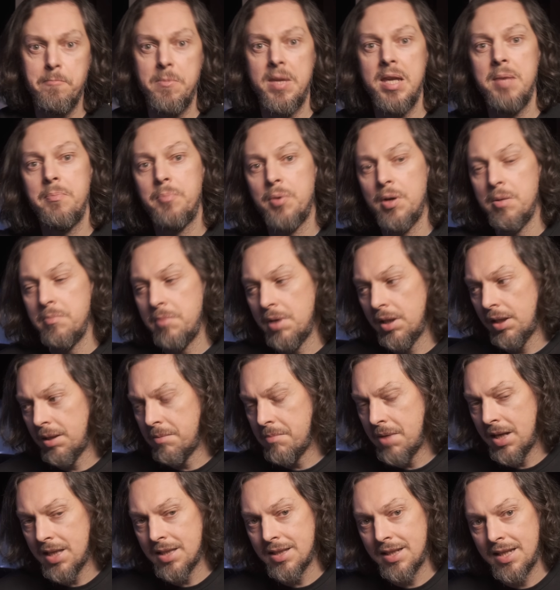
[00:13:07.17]
и
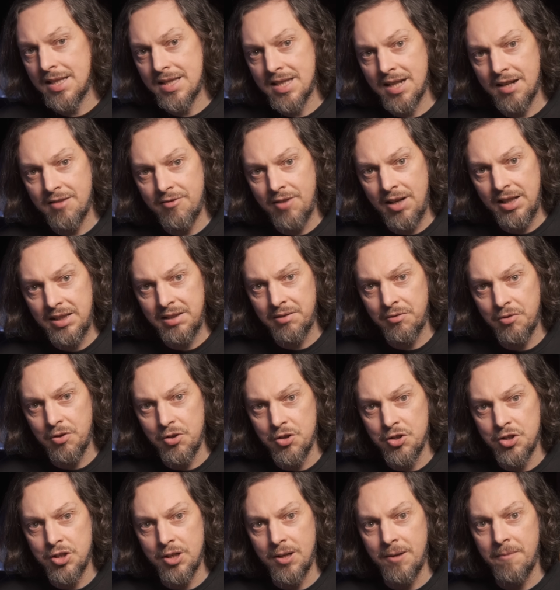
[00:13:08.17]
по-меломански
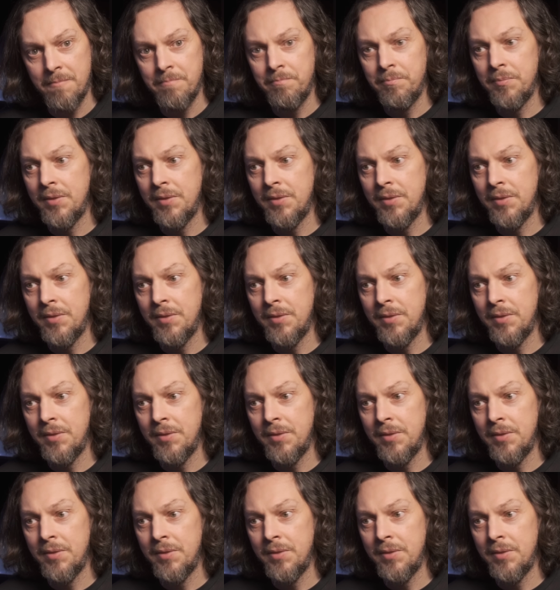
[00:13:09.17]
захватывающе –